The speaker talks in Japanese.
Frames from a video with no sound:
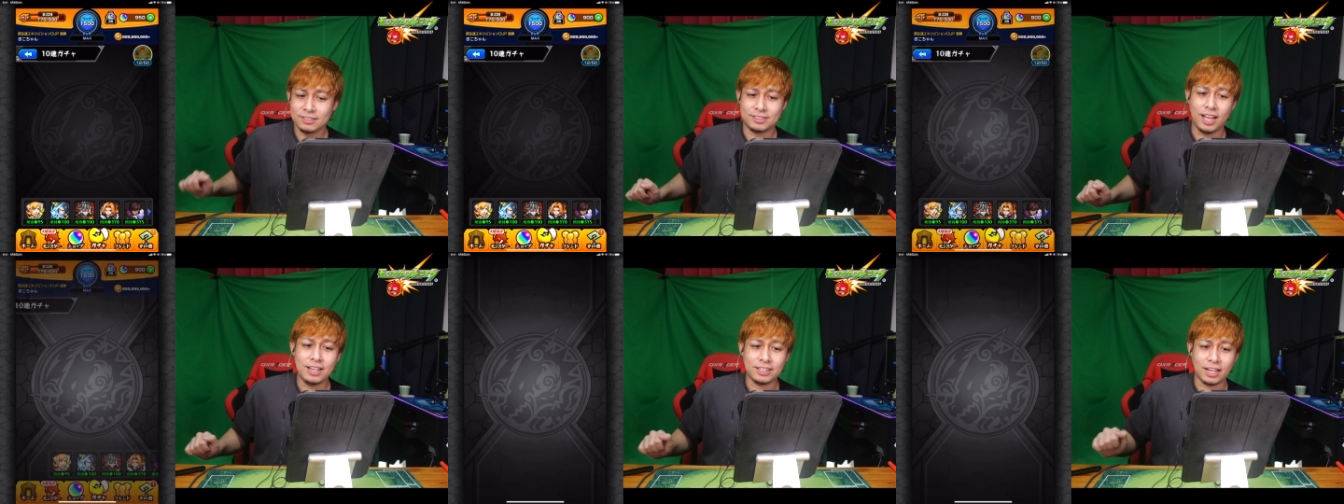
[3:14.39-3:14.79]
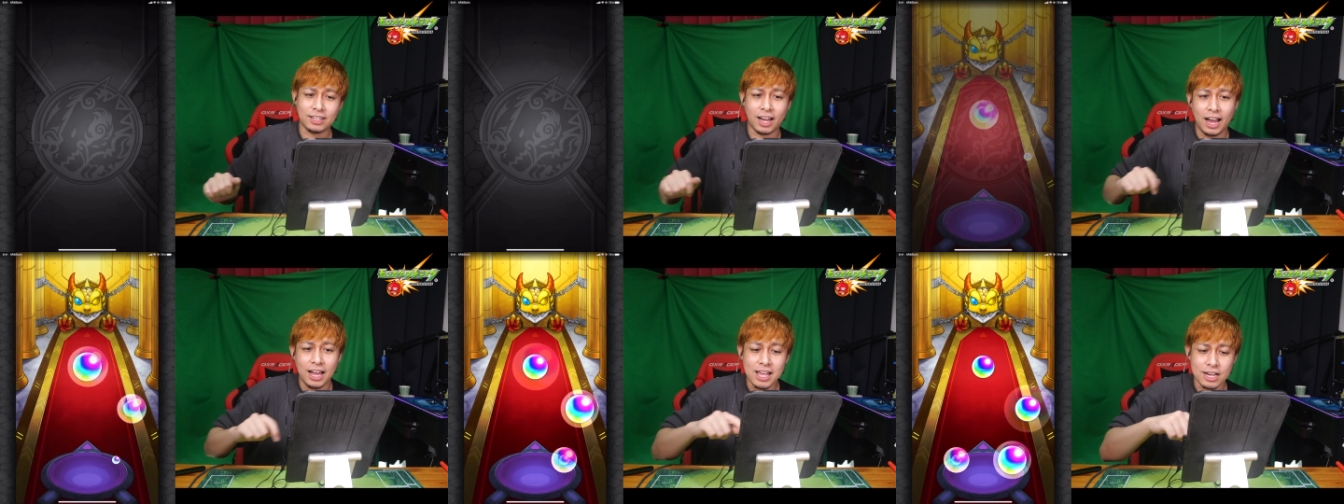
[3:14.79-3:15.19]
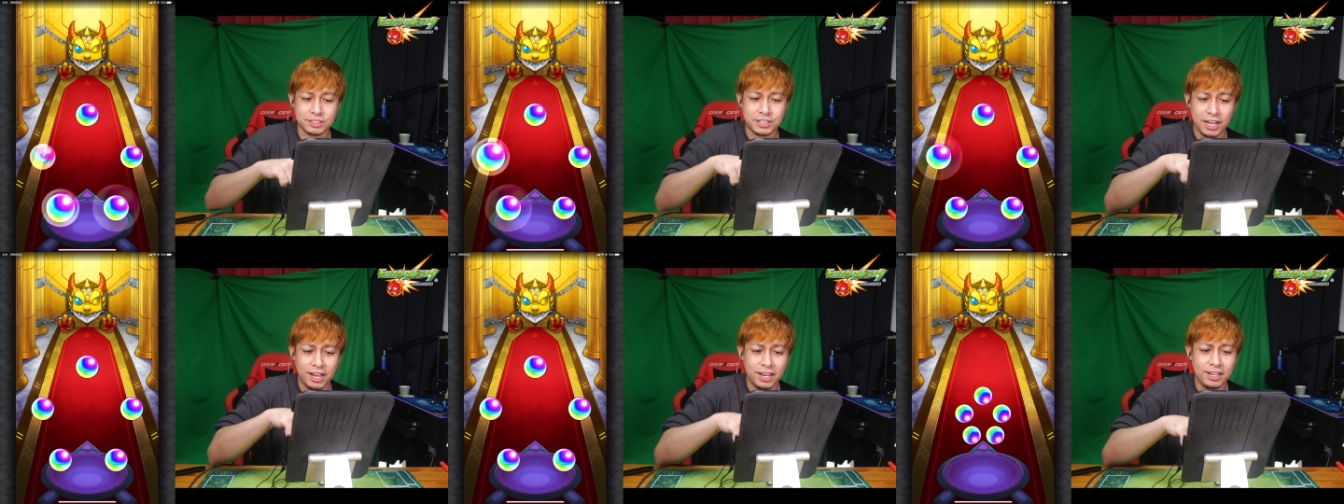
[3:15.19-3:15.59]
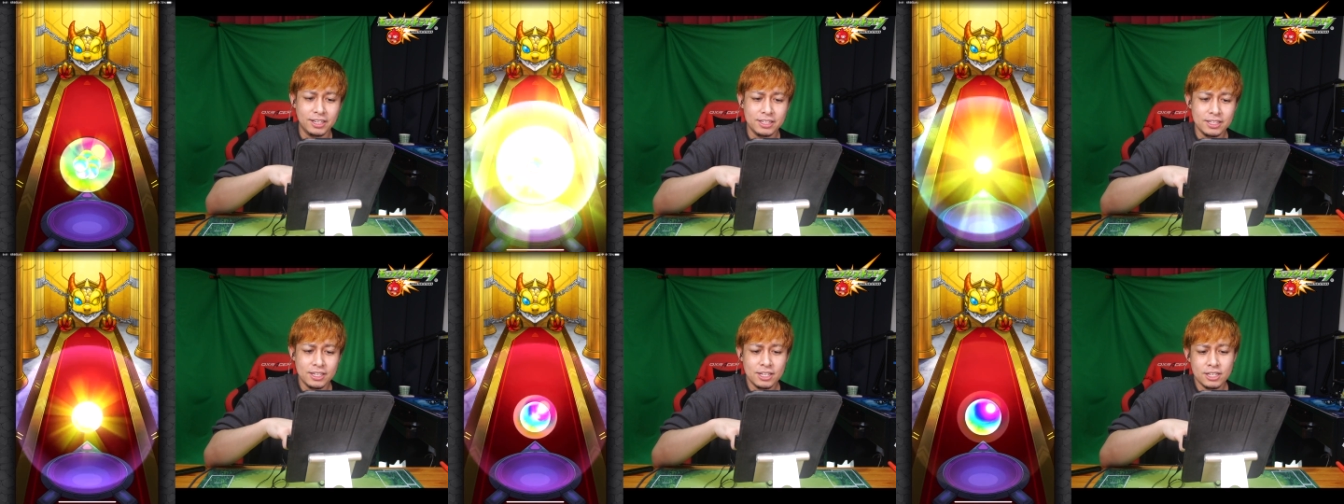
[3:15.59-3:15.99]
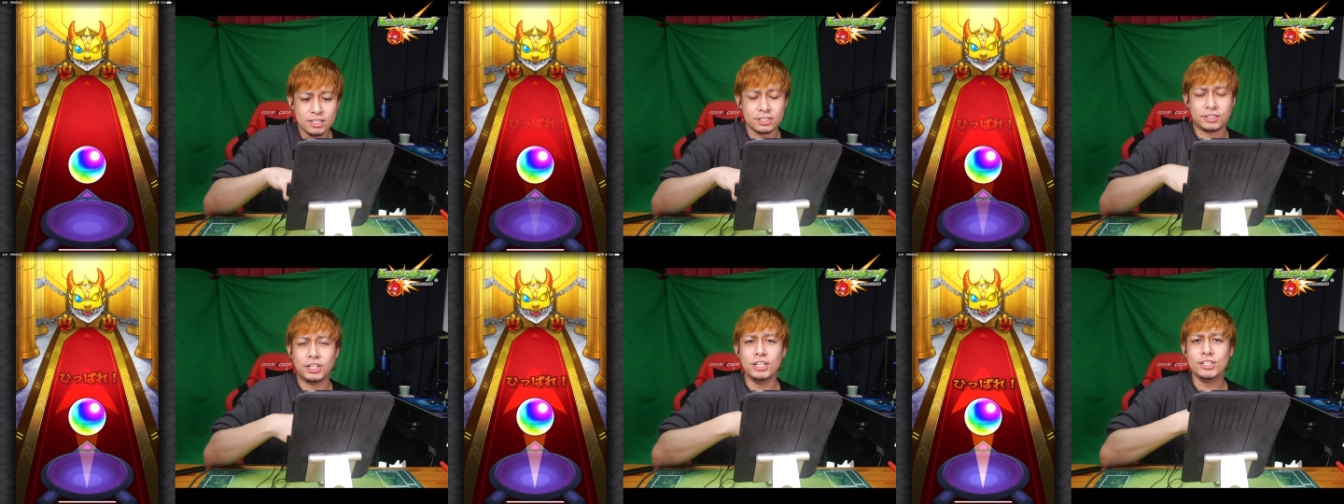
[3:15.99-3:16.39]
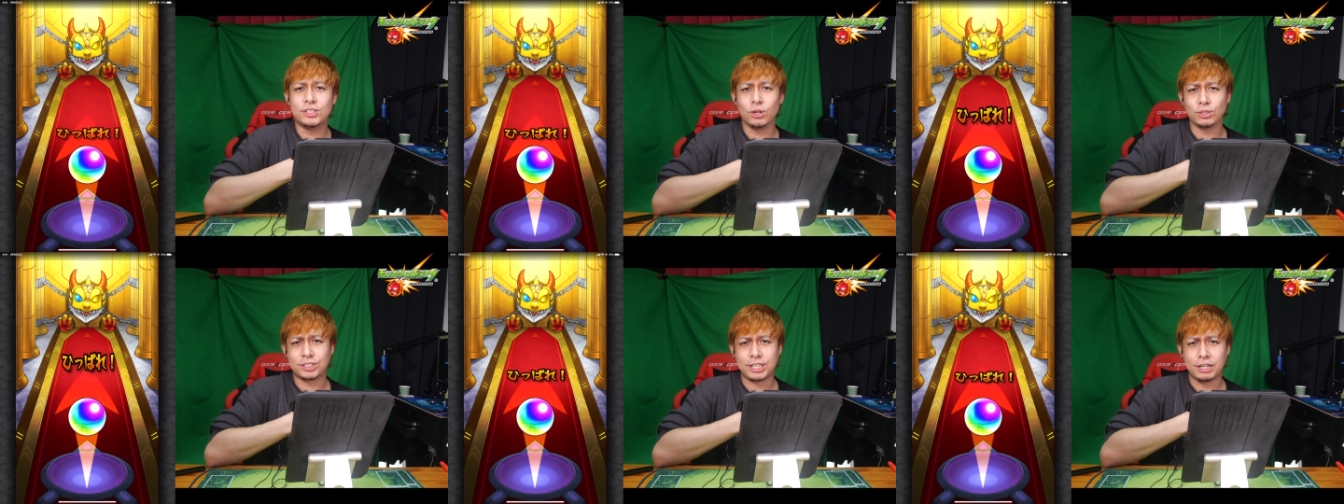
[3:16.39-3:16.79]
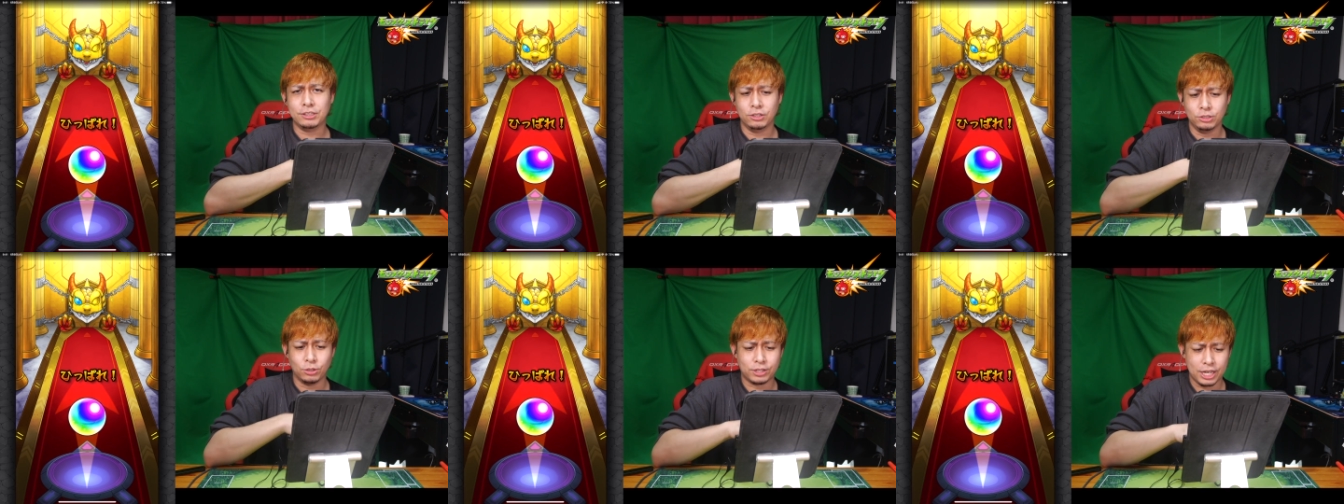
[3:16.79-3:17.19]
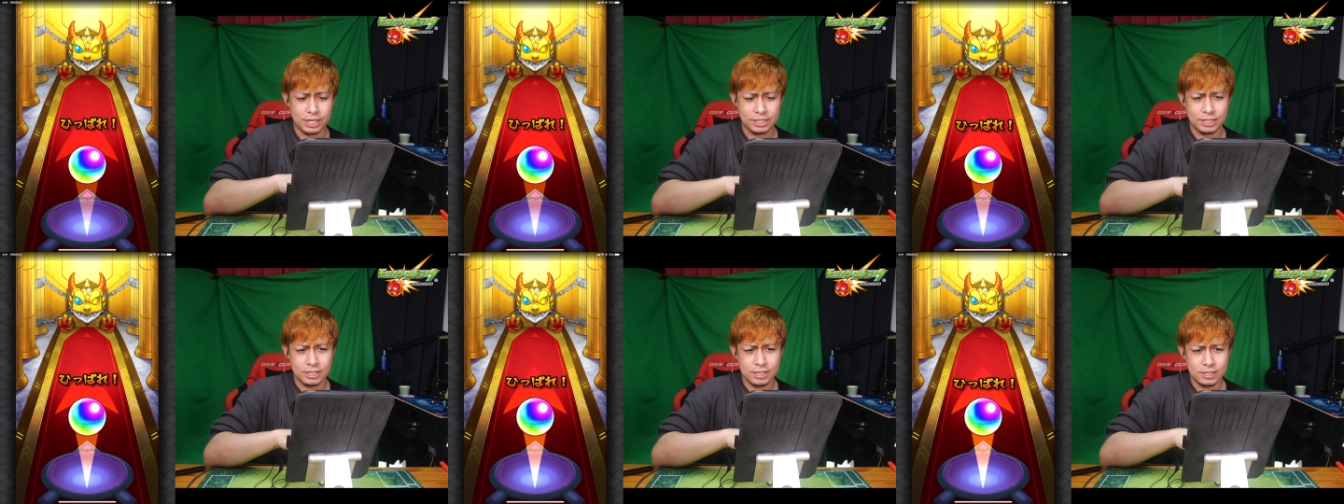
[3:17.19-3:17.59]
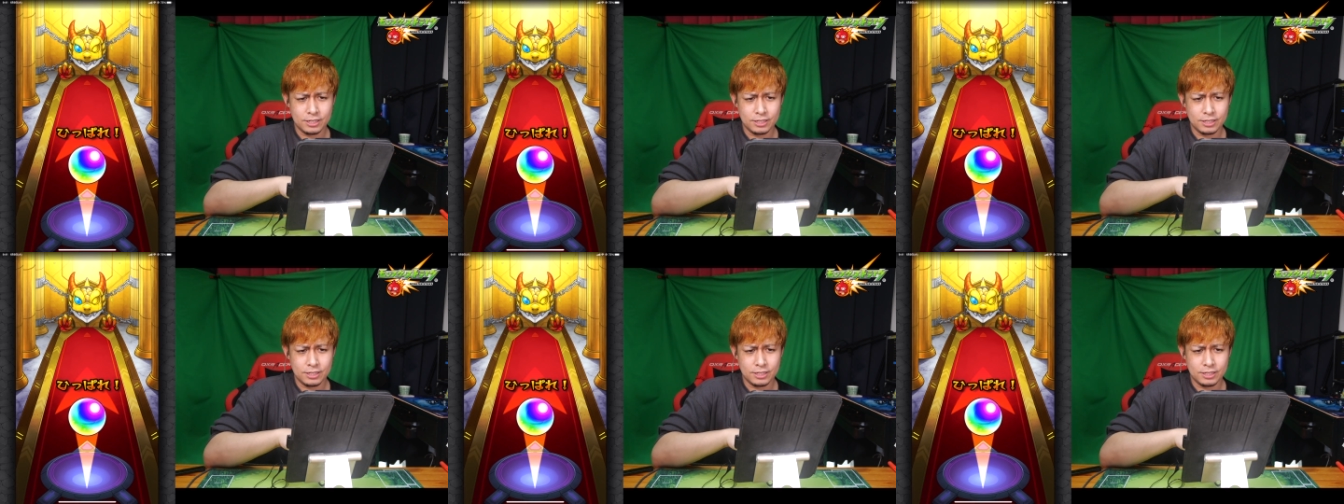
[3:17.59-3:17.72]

展開が早くて緊張しちゃうよ余計に